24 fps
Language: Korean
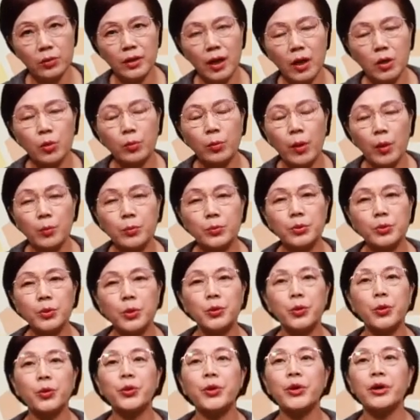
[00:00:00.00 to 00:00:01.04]
나도 100%
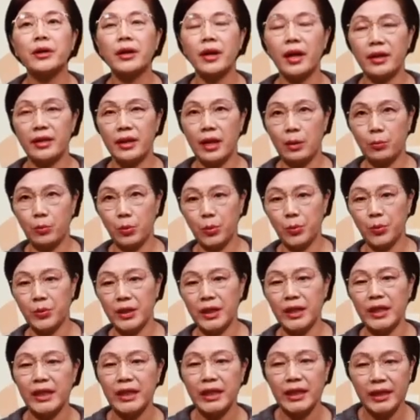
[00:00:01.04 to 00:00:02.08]
노력해야 될
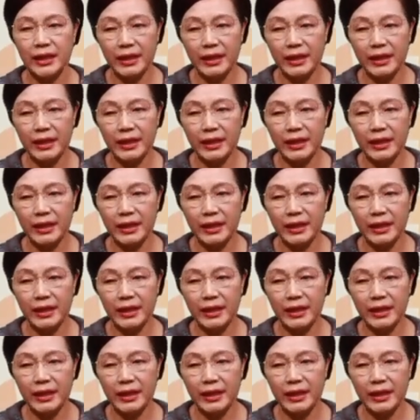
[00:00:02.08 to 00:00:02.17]
부분이